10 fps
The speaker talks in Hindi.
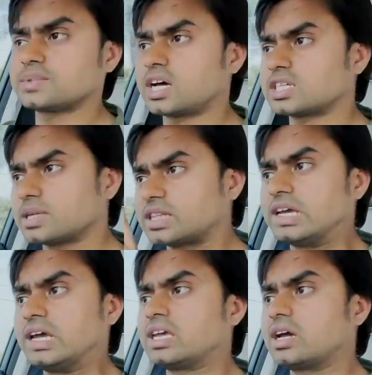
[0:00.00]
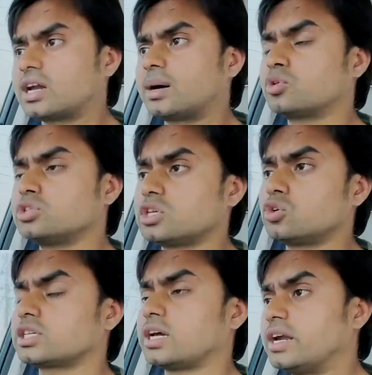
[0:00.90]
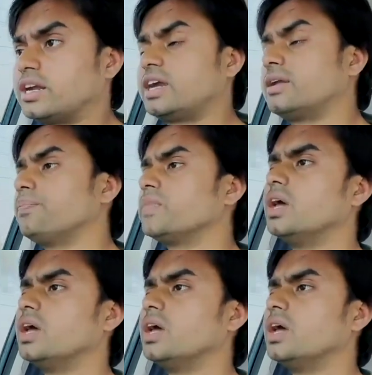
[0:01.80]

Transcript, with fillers: सबसे खास बात यह है कि अगर आपको ज़ीरो से हंड्रेड